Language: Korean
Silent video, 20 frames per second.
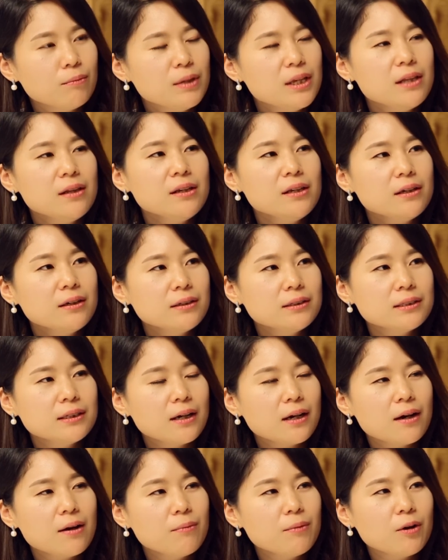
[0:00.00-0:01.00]
밀리기
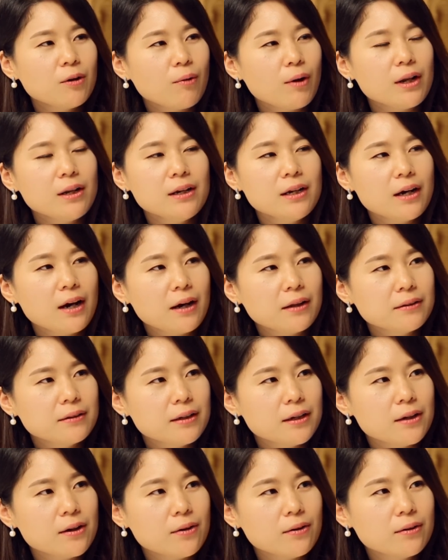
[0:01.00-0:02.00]
시작하면 관리가 안
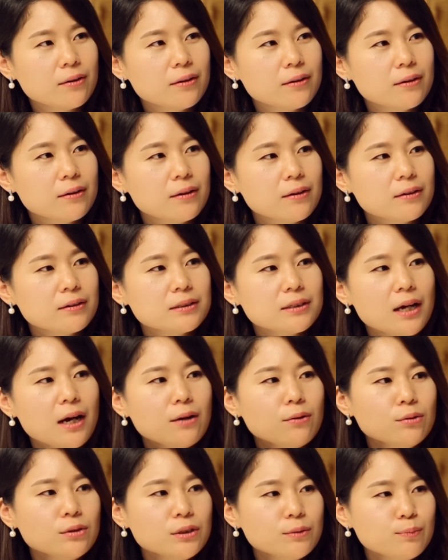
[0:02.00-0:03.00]
돼요. 네. 그래서
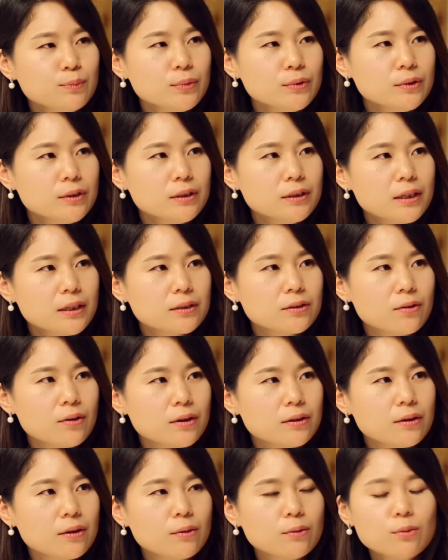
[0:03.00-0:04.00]
하루 10분을 딱
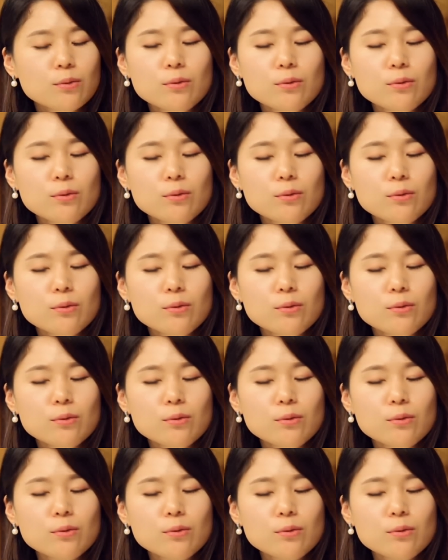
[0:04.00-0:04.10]
정하세요.